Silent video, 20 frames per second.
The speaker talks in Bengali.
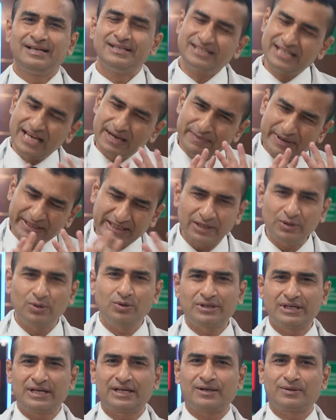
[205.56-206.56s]
যে ব্যথাই
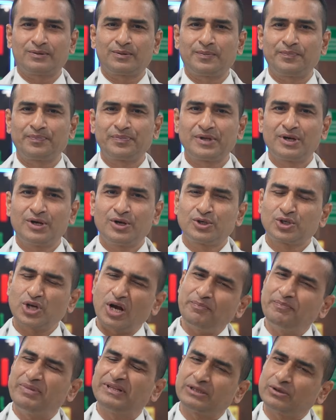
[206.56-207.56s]
হোক না কেন
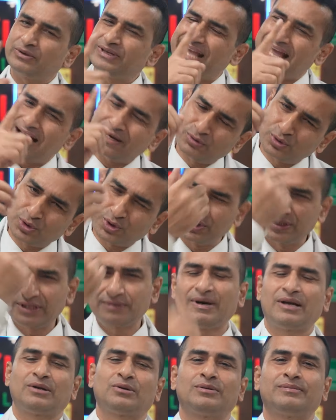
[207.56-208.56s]
সব ব্যথা ওই এক ওষুধেই
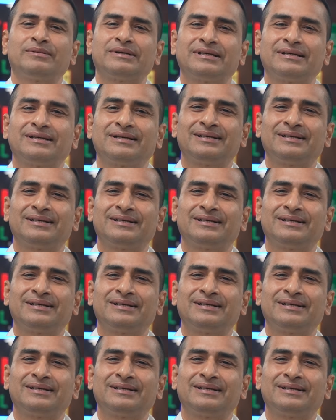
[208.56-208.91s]
ভালো হবে